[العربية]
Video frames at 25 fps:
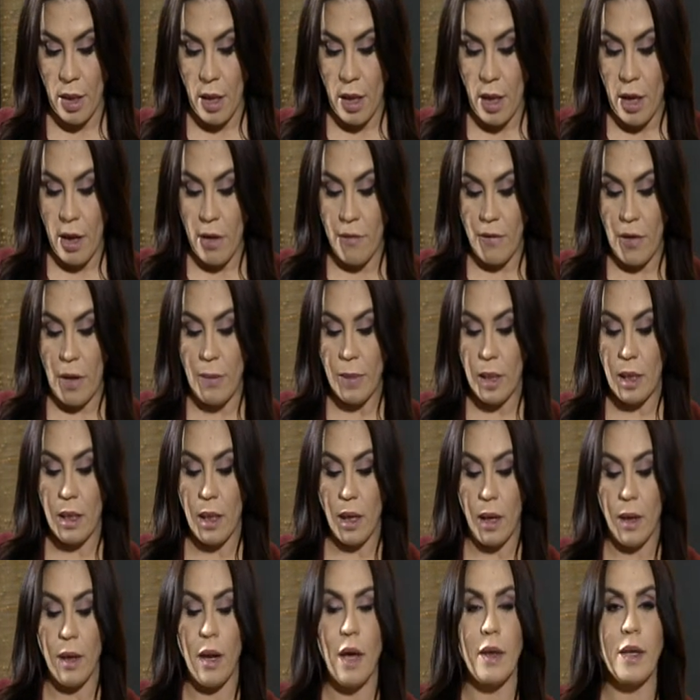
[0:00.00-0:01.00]
فمن
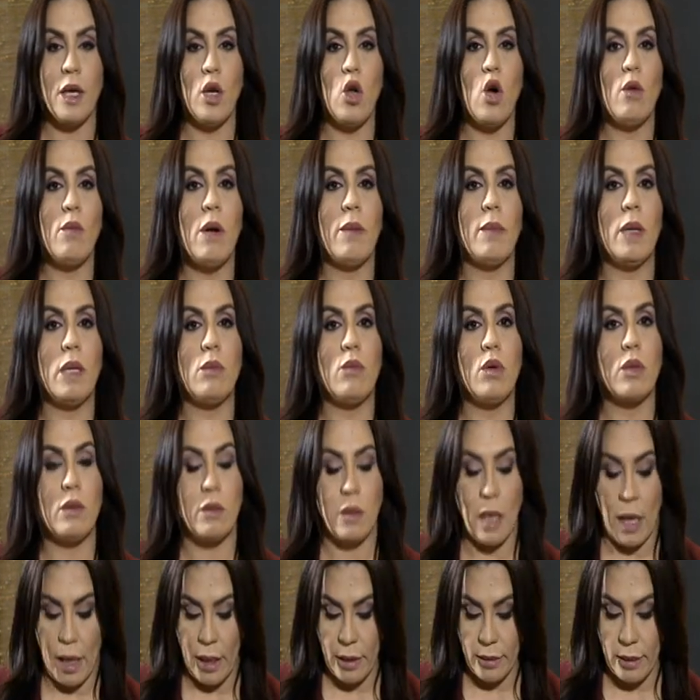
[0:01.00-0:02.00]
إقرار الأمم
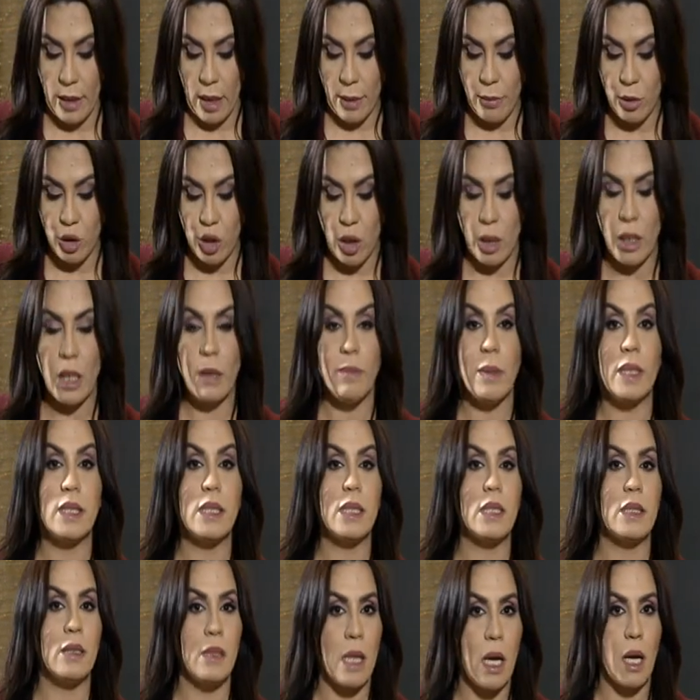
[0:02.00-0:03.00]
المتحدة بجريمة
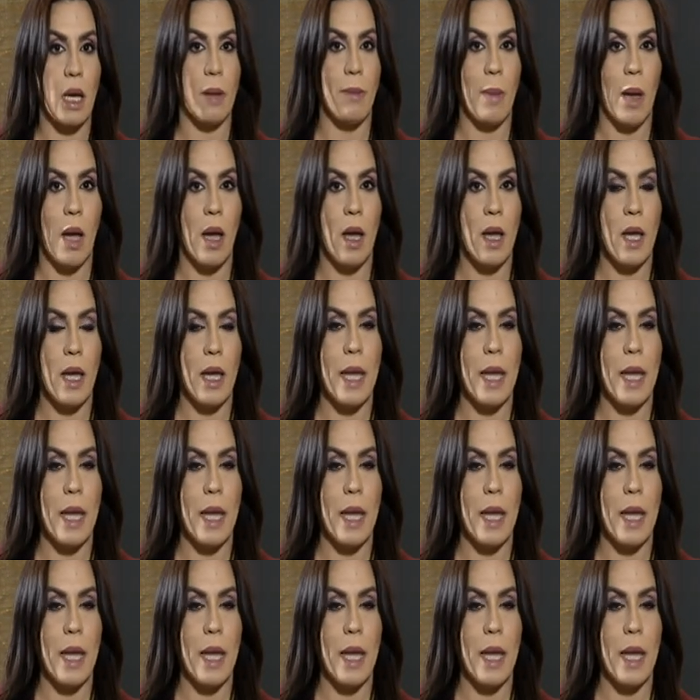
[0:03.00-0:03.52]
النكبة